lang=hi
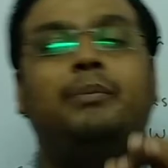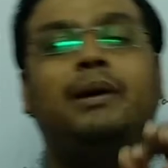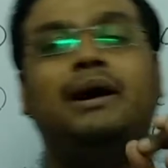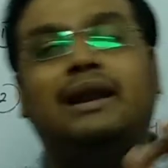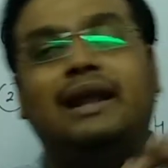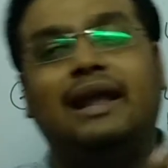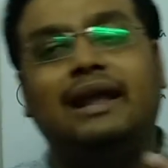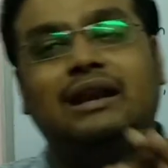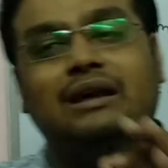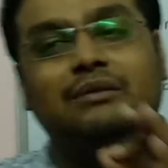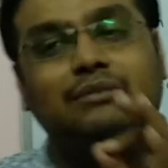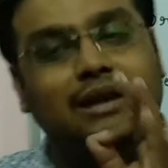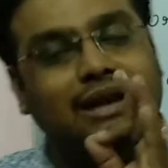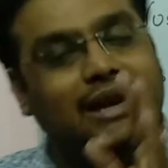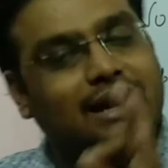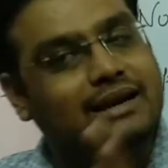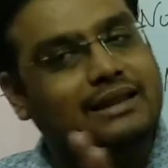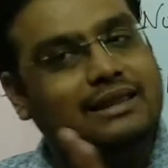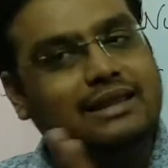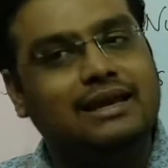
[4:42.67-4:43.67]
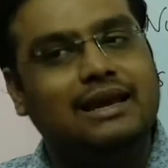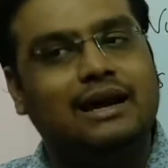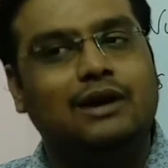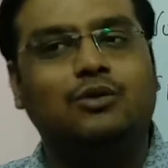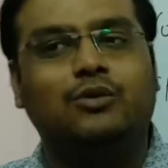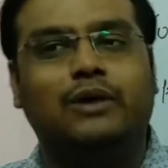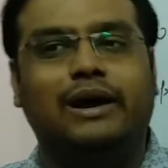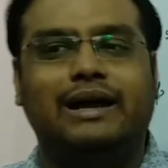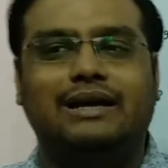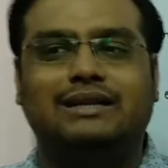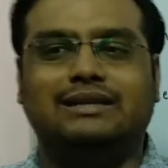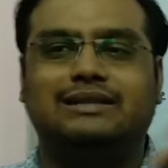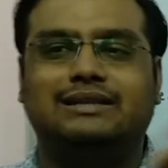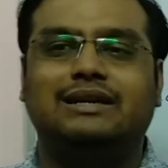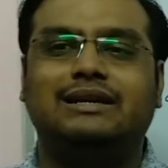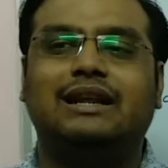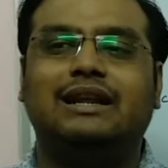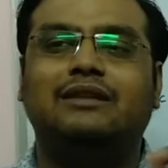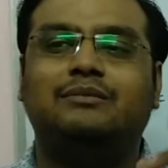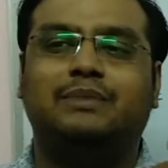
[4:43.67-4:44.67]
पर एनम रेट दिया हुआ है
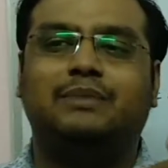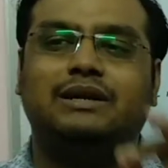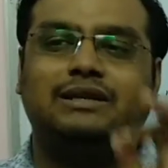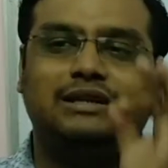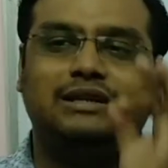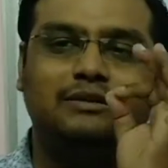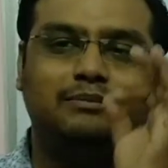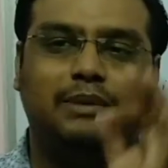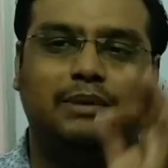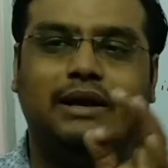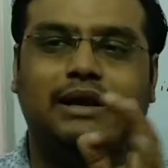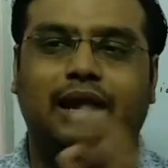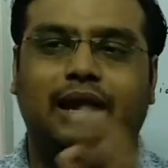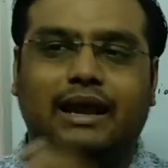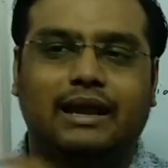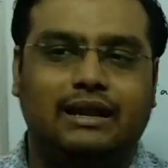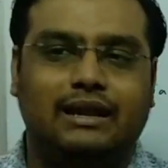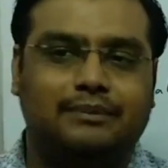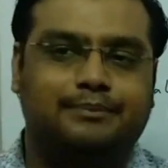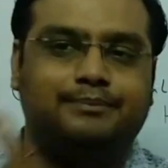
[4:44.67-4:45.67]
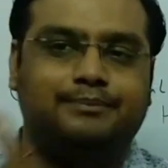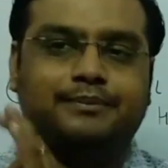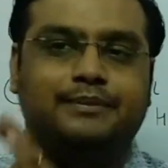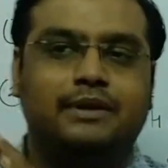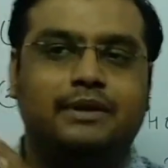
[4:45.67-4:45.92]
जैसे 10 परसेंट पर एनम